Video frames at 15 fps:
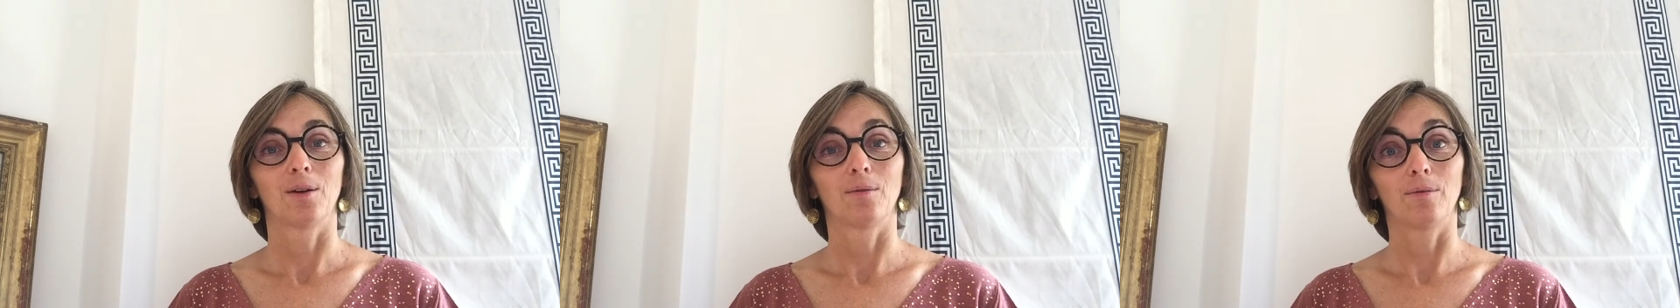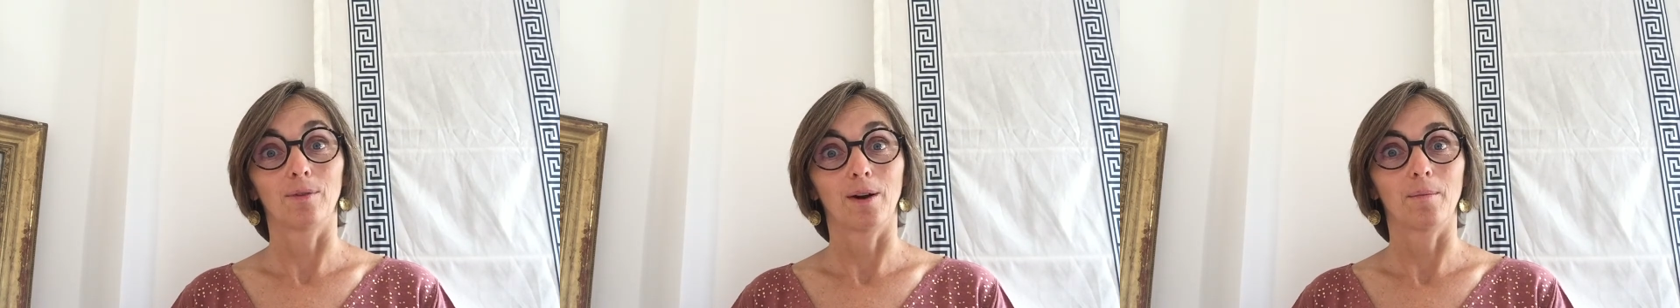
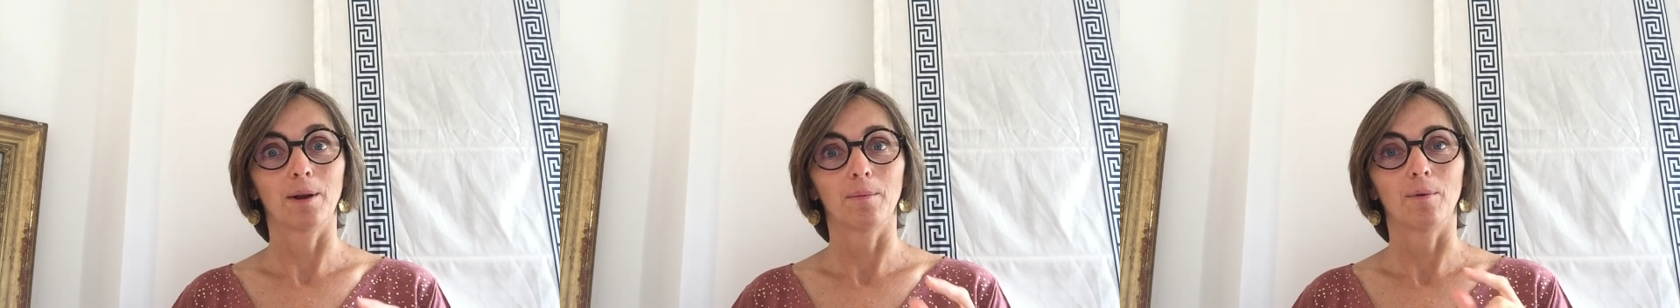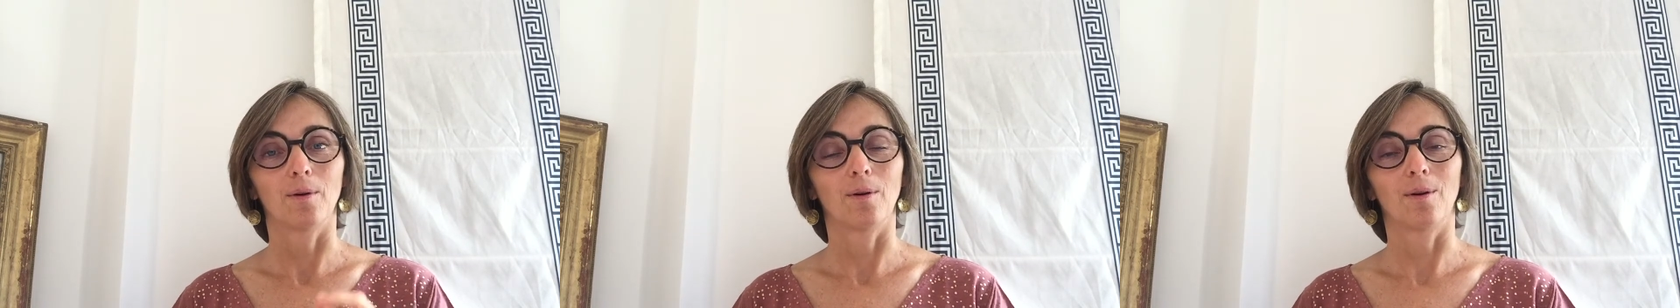voire
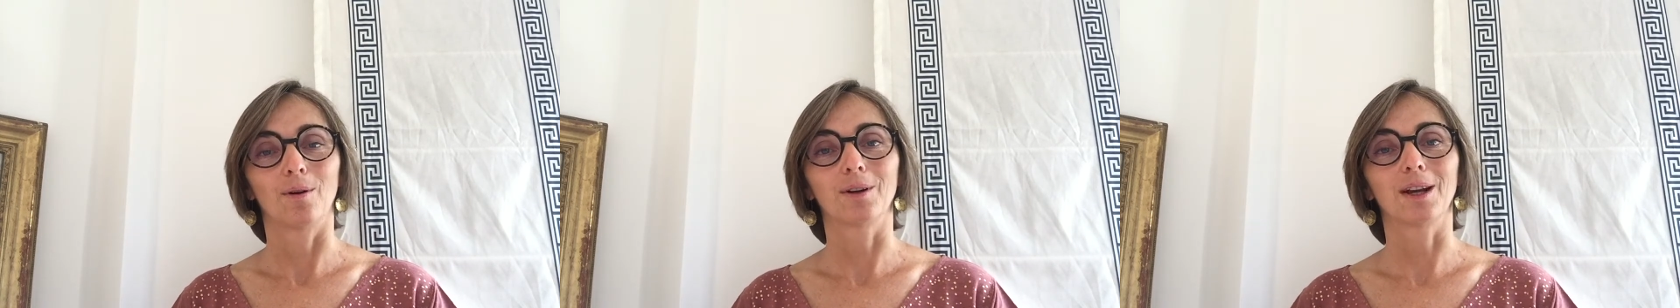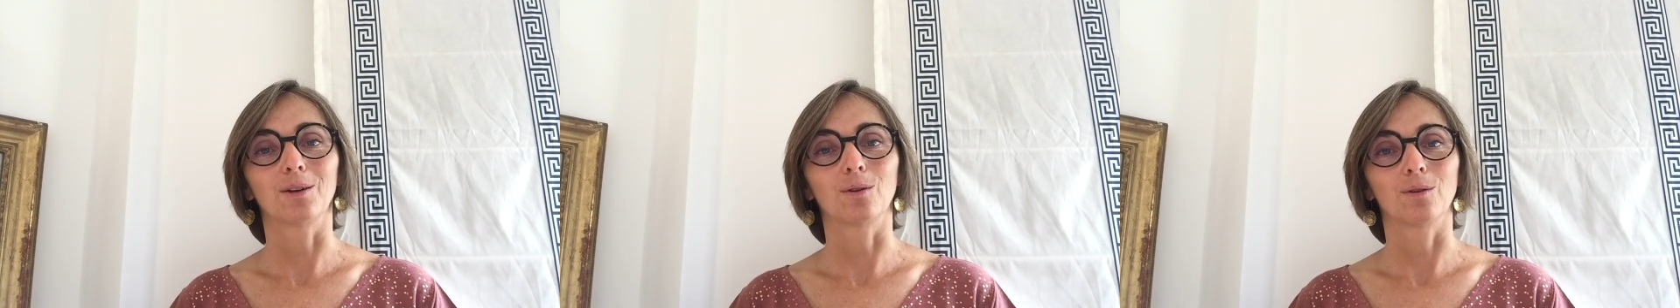même en,
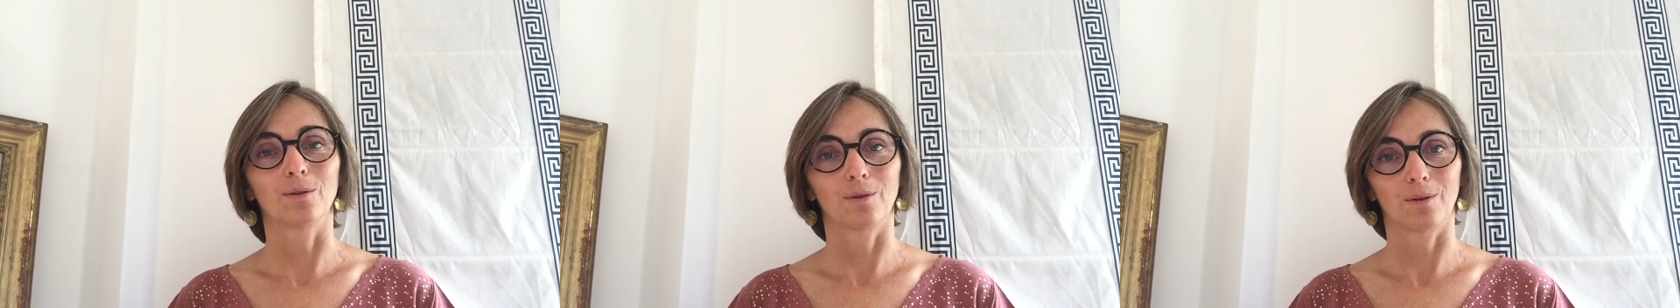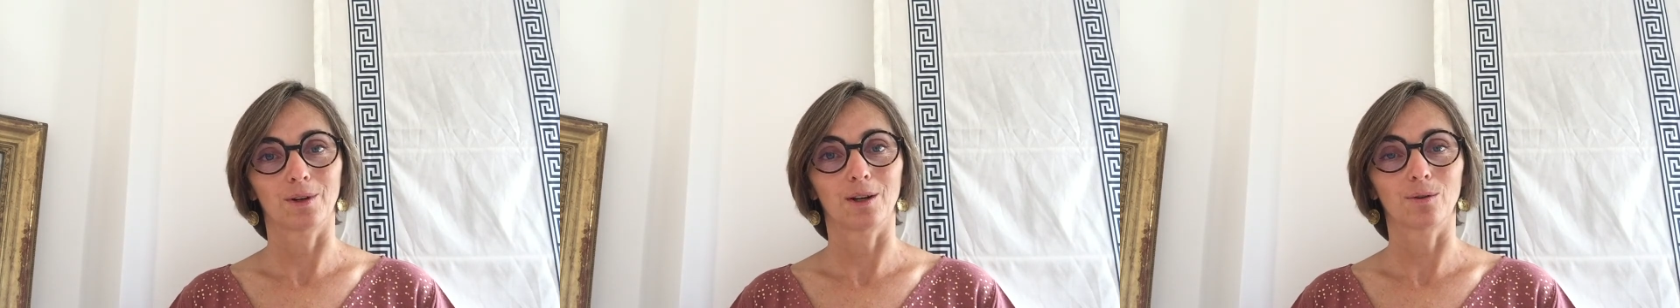quelques,
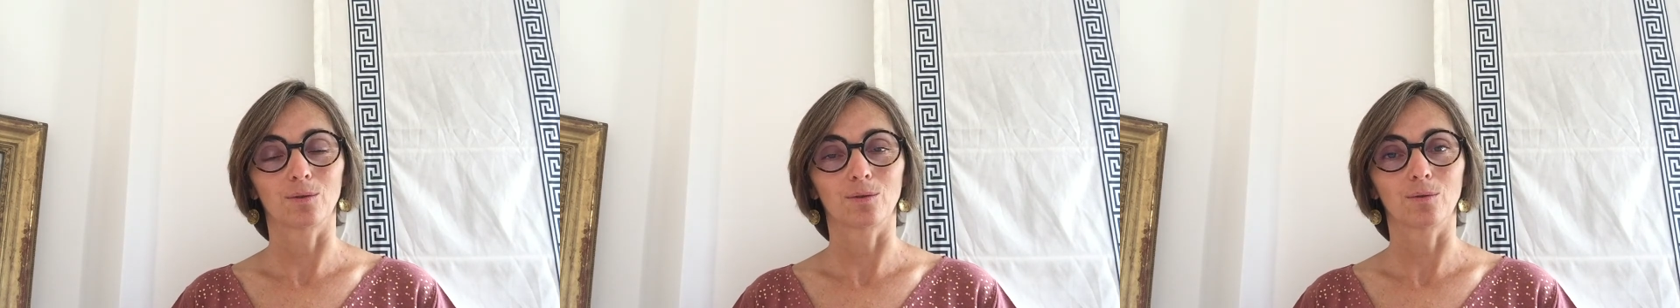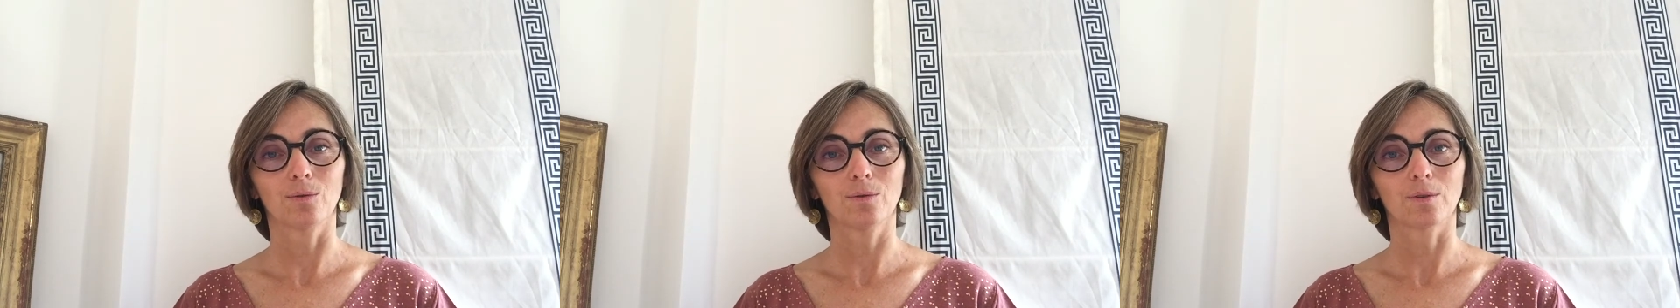
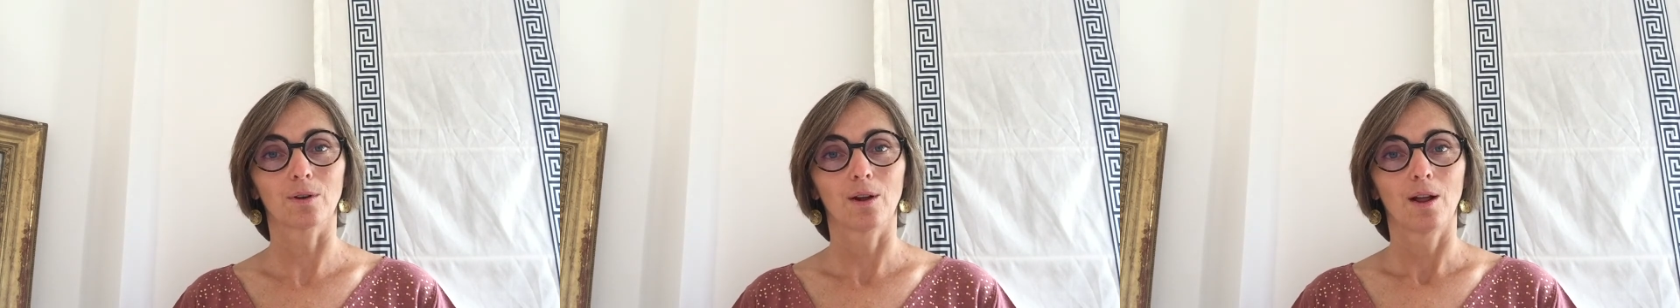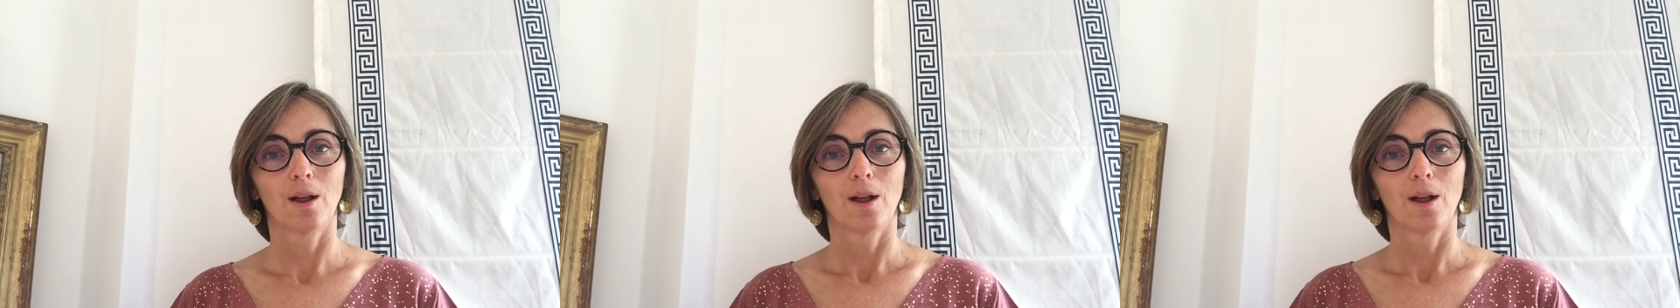secondes.